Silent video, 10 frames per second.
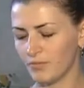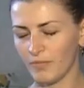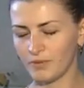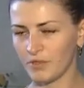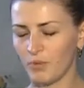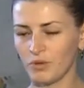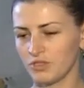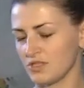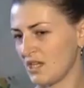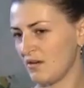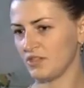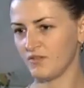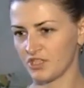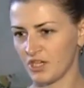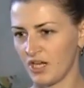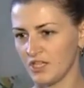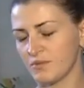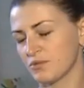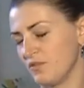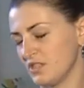вообще полностью оздоравливает ваш организм,
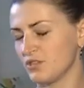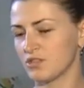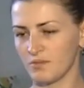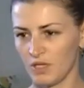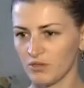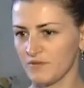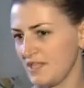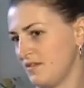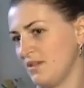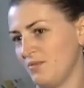потому что в ней абсолютно все